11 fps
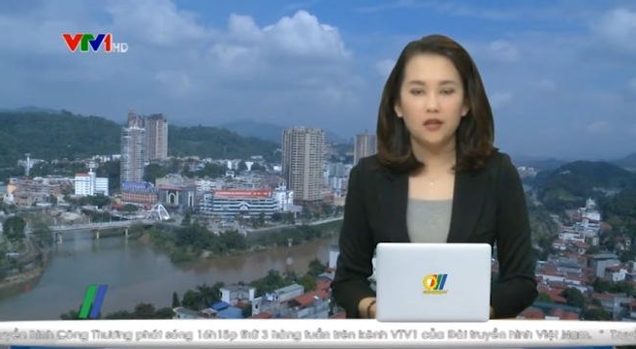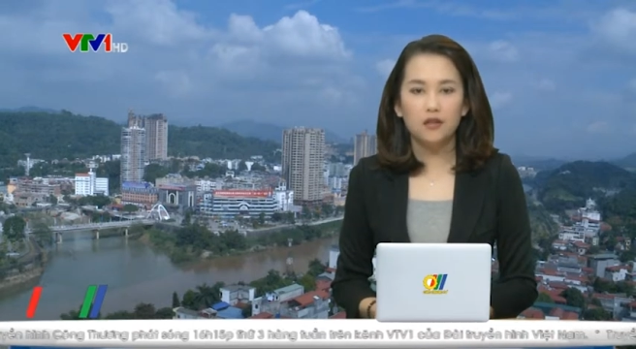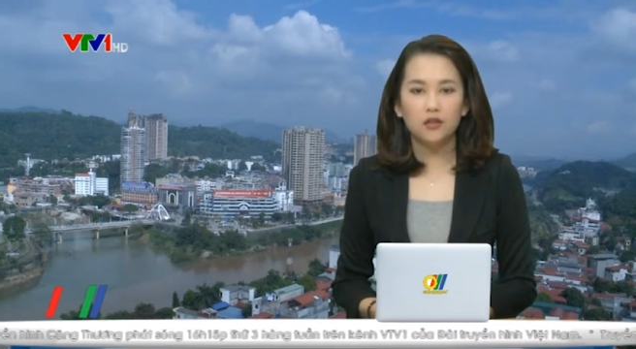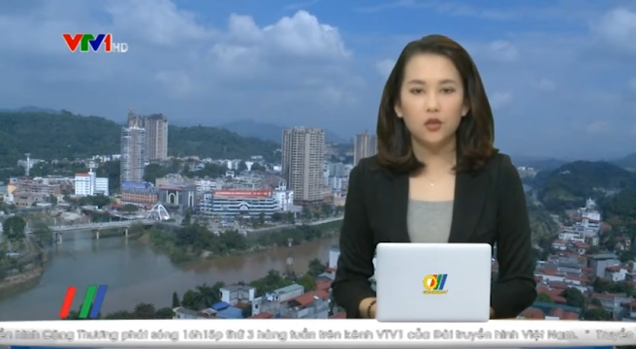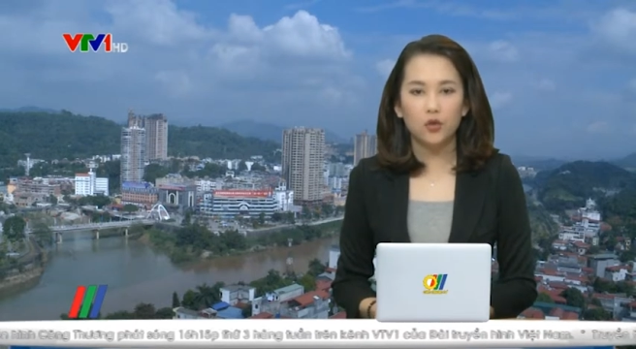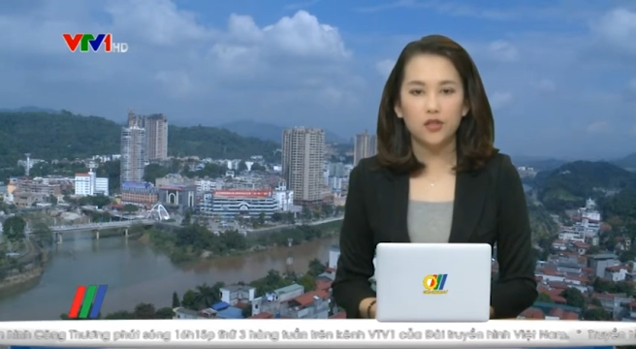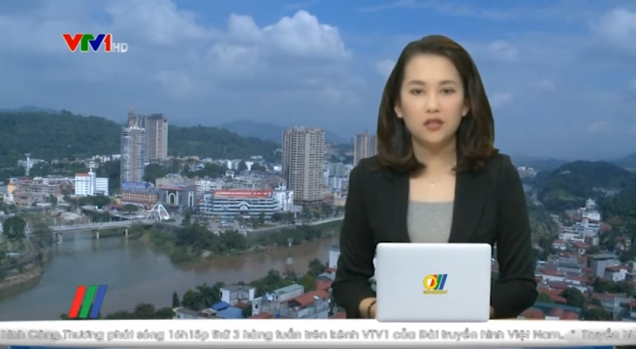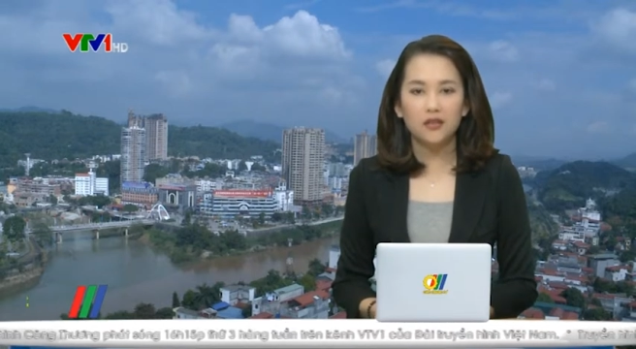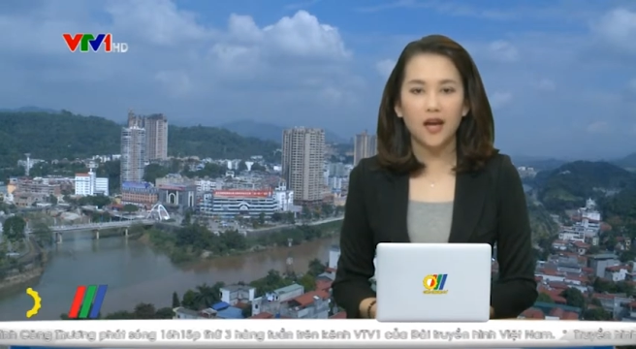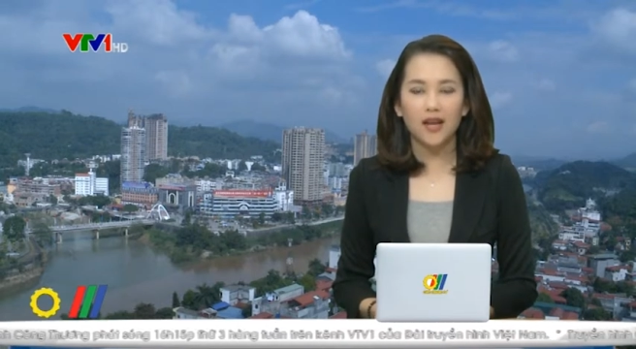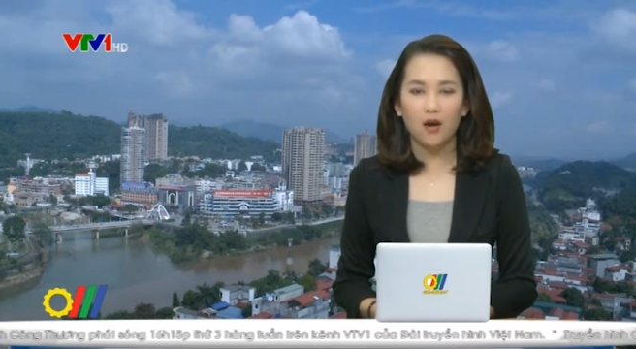được tổ chức
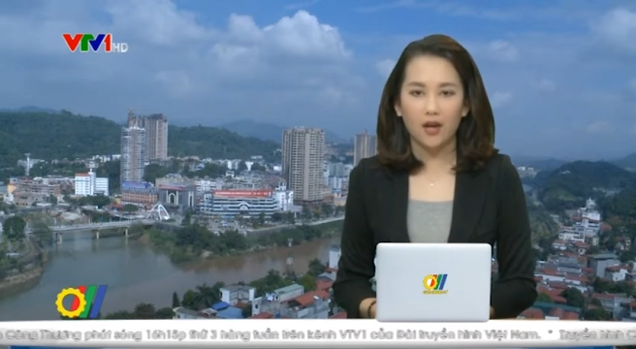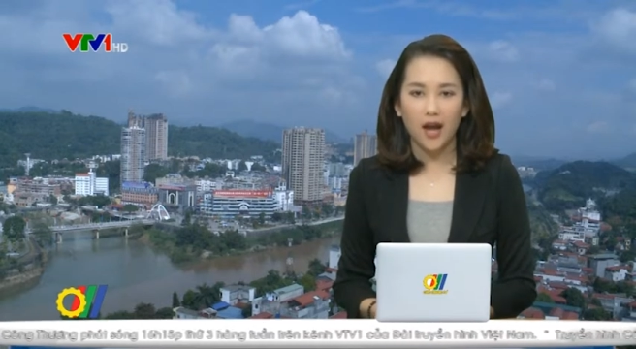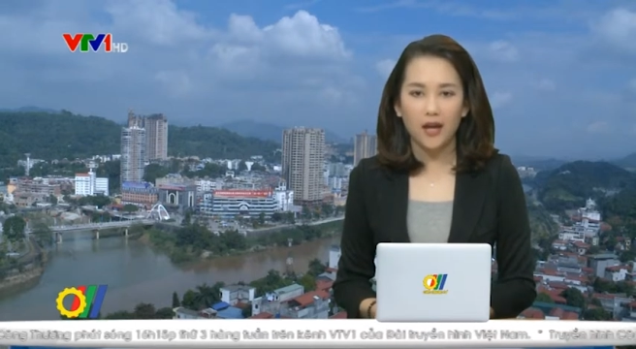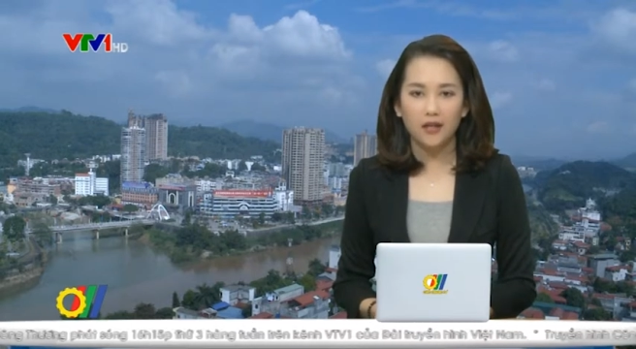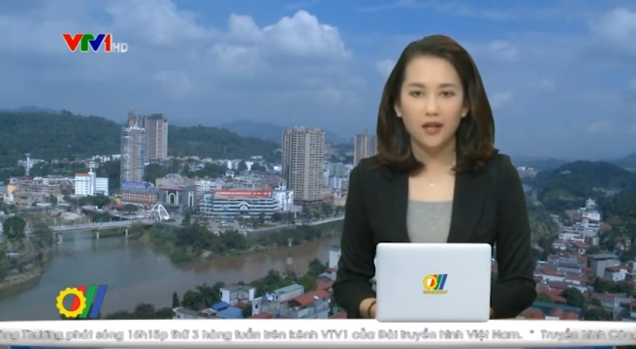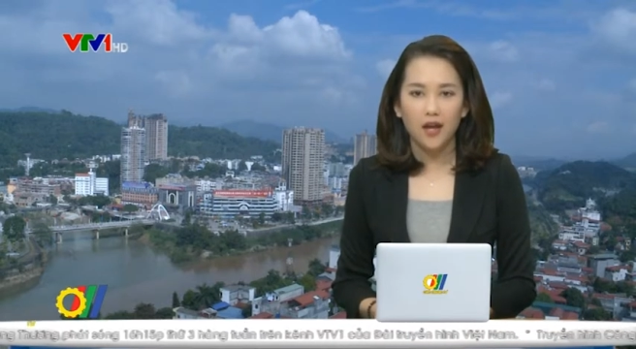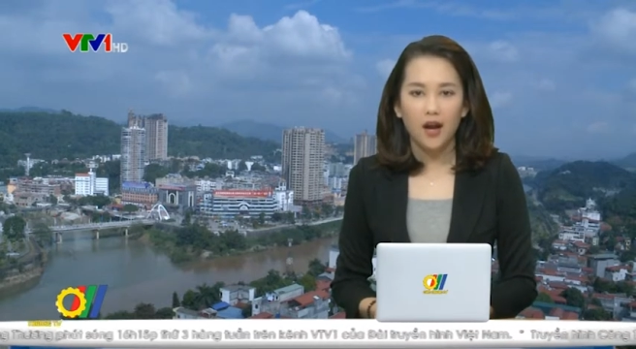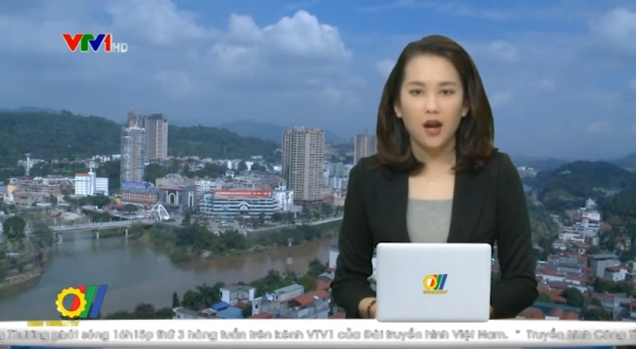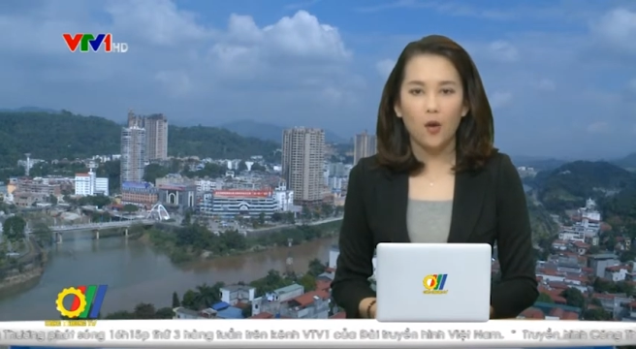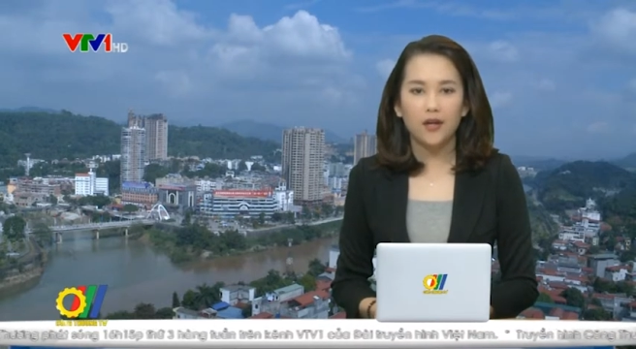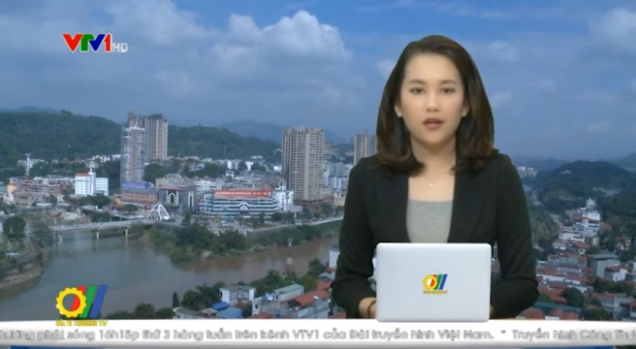tại Lào Cai
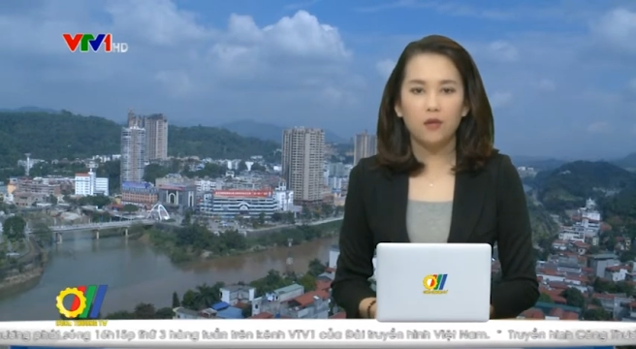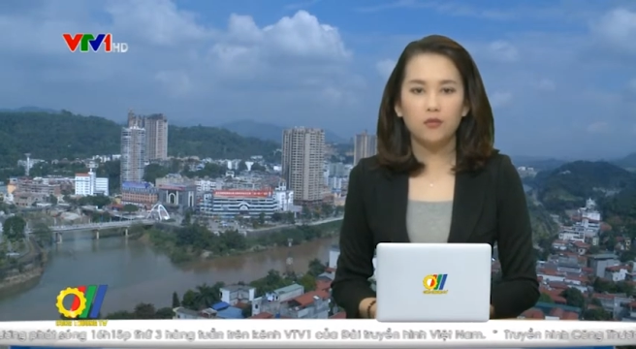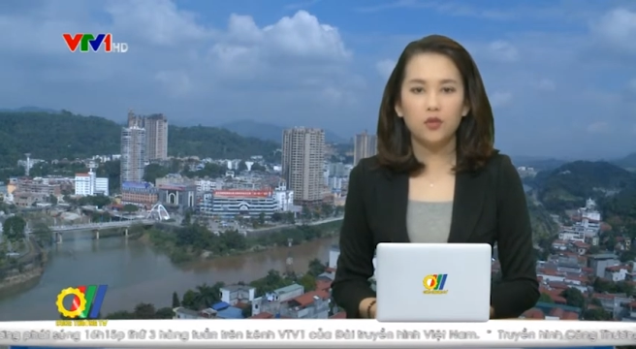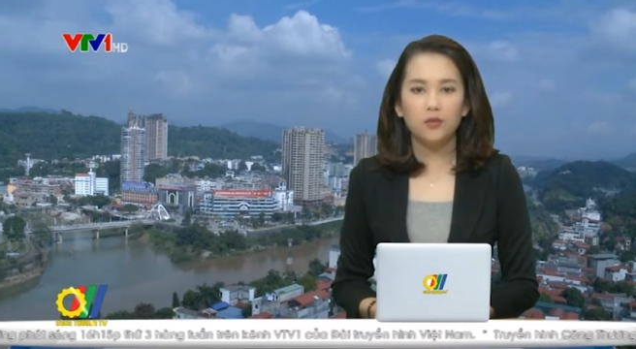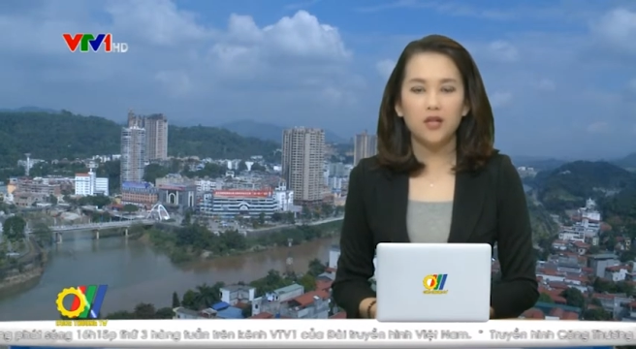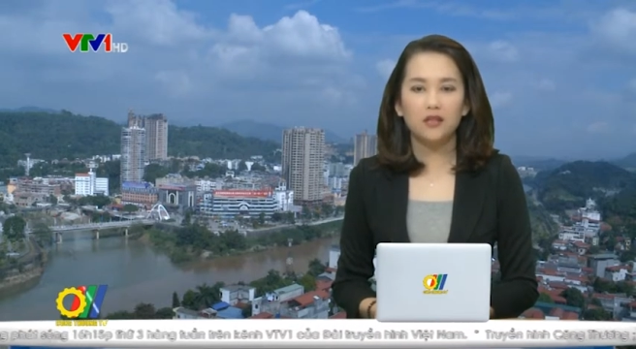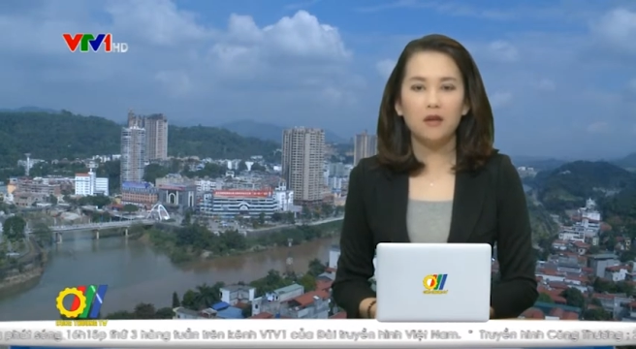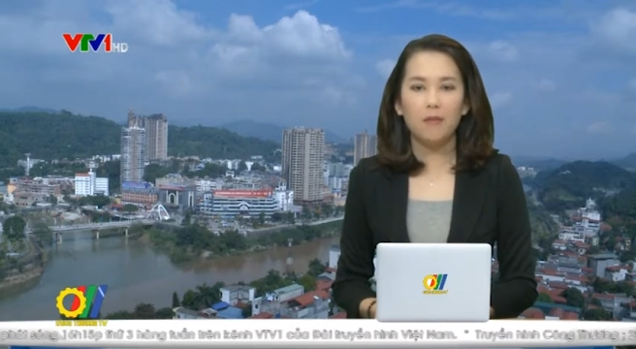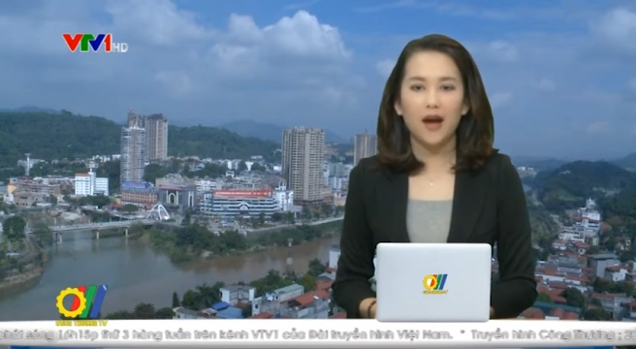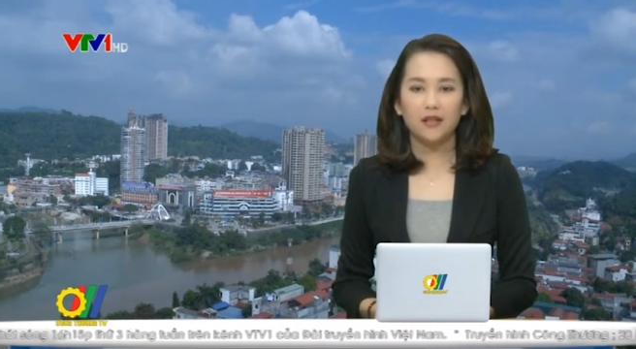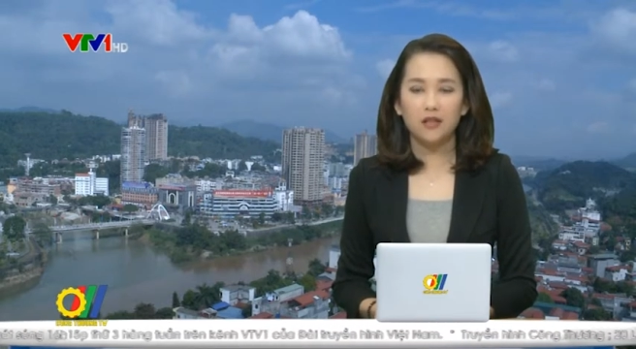là hoạt động xúc tiến thương
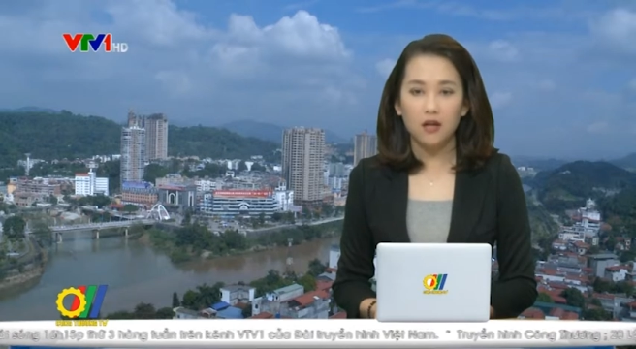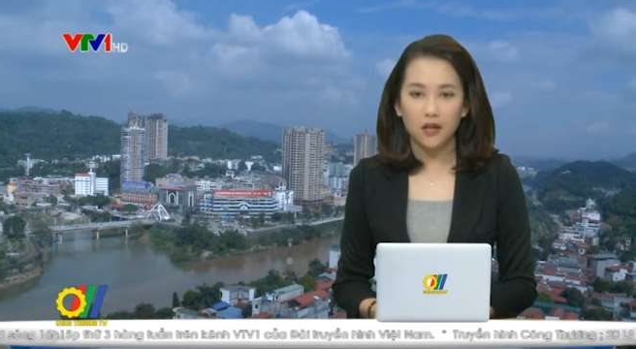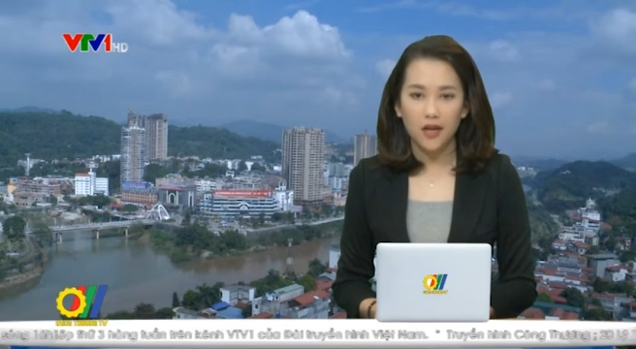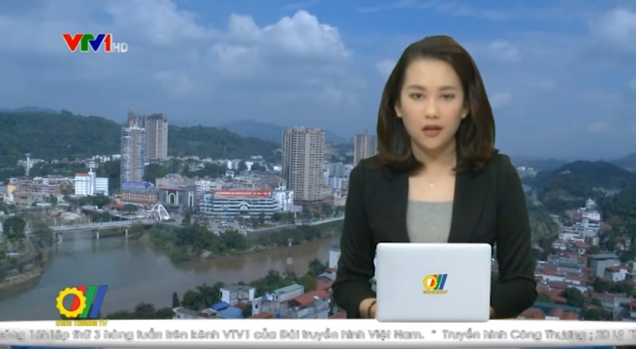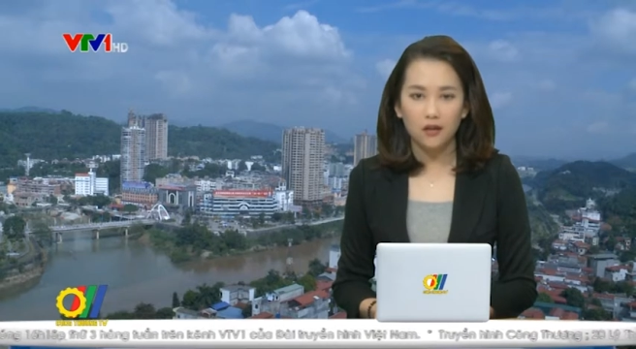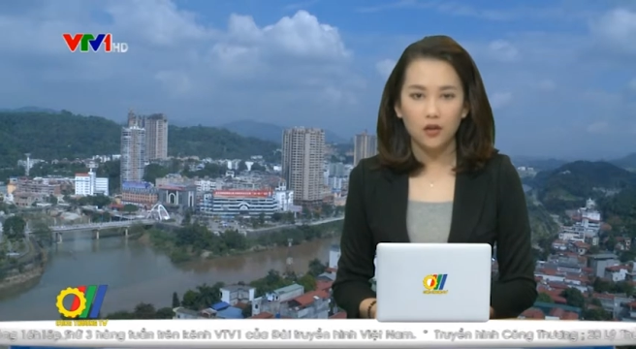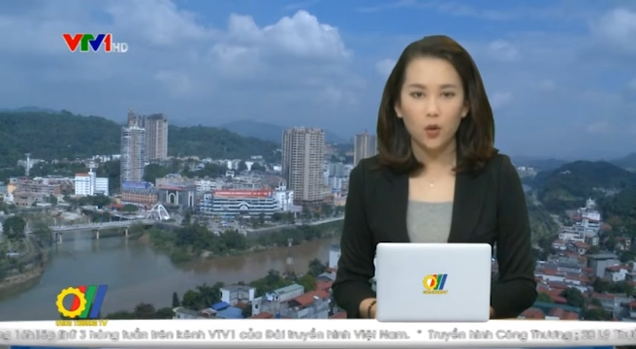mại thường niên